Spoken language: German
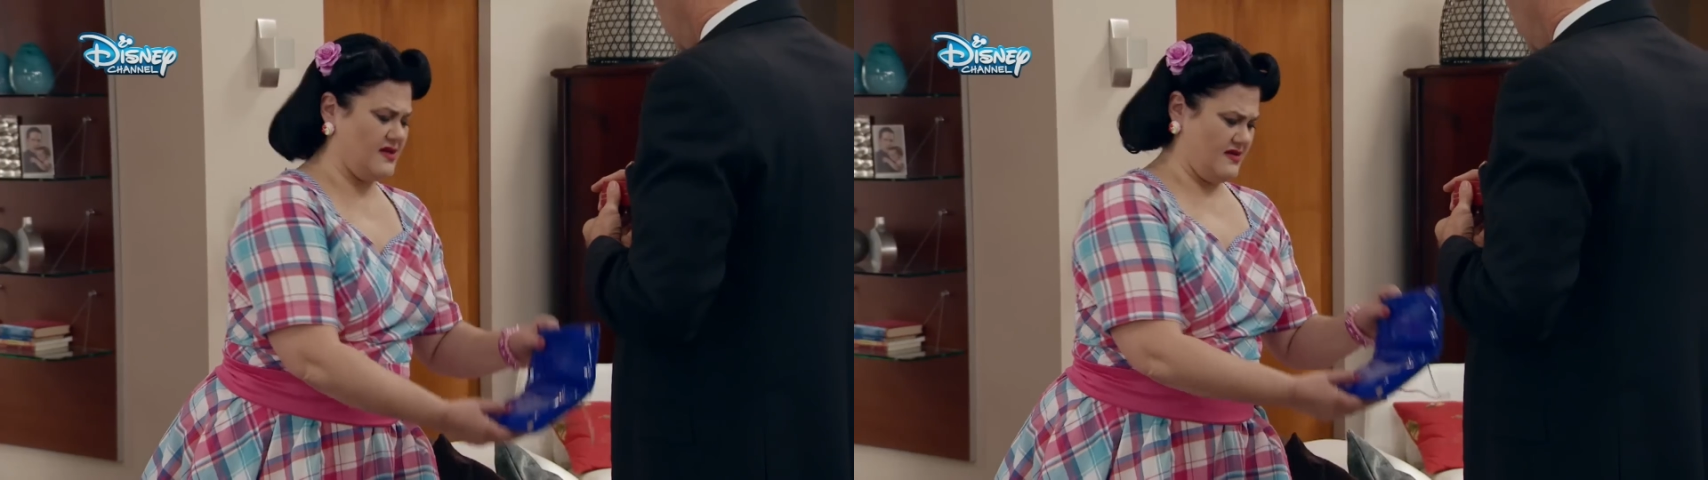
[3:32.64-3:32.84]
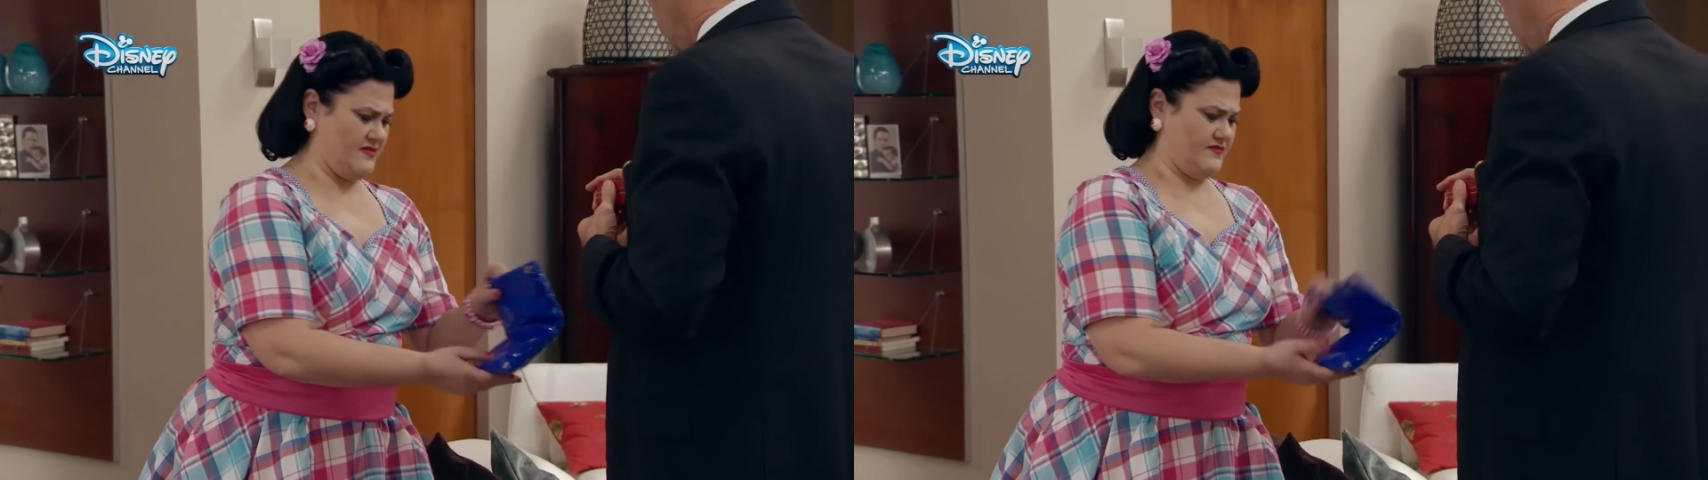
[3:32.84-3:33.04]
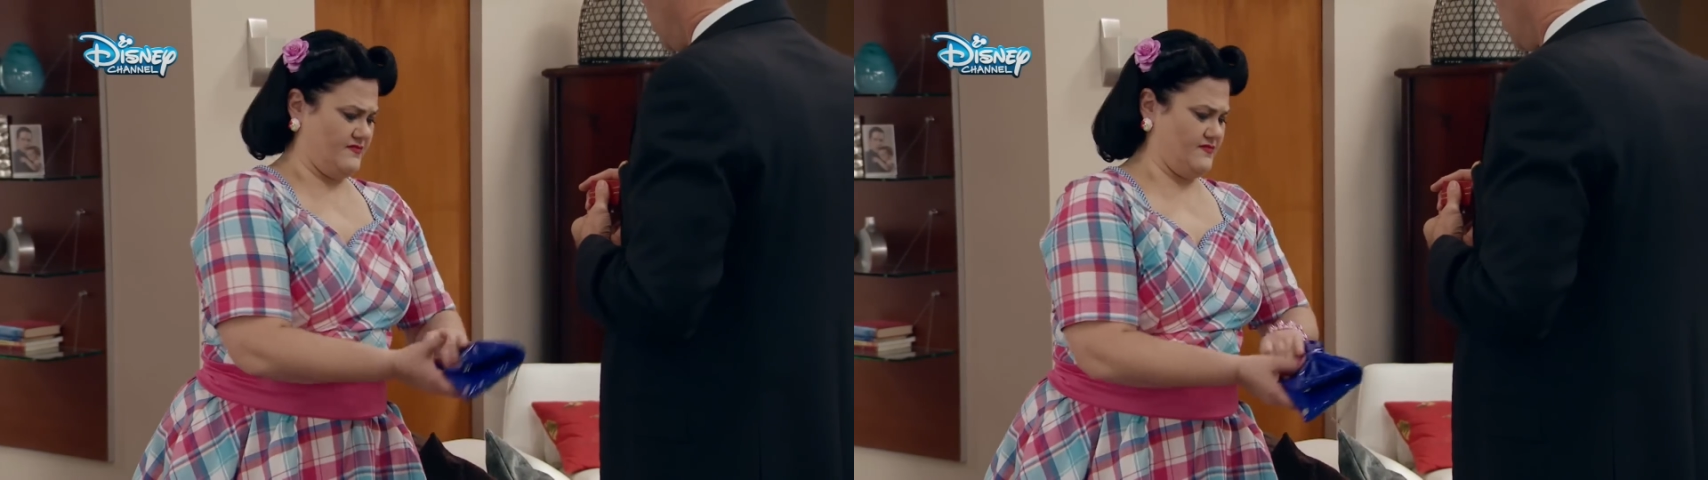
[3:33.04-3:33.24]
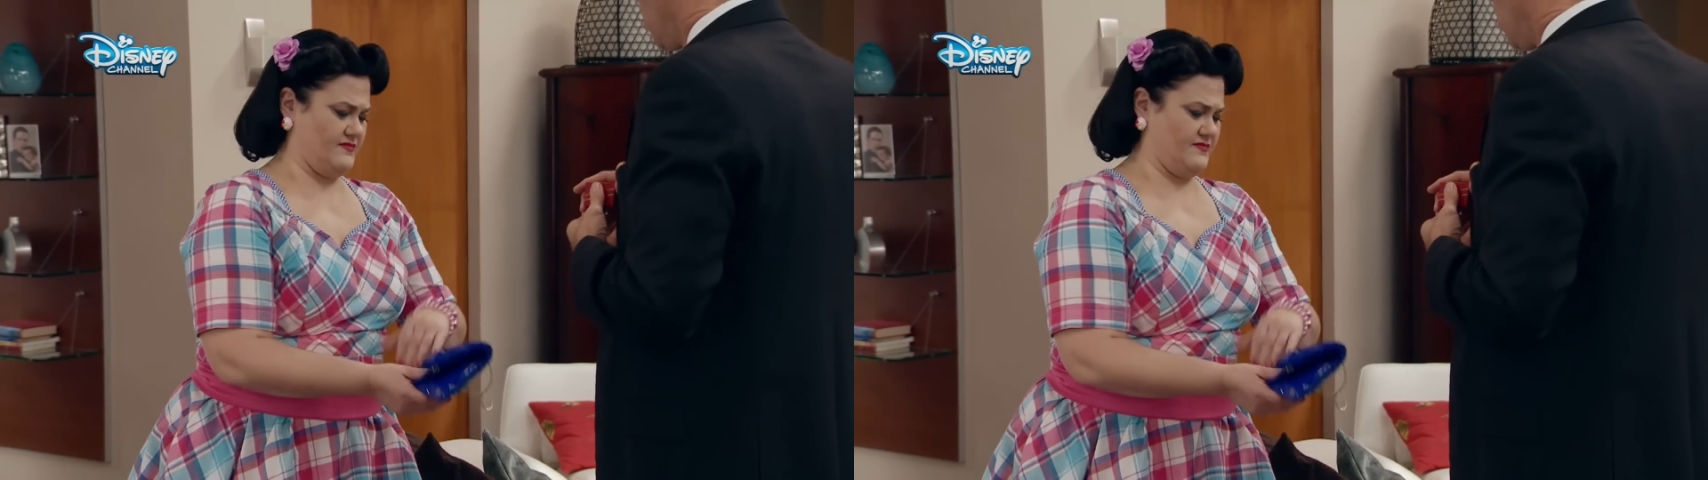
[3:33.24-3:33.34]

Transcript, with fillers: den Gefallen.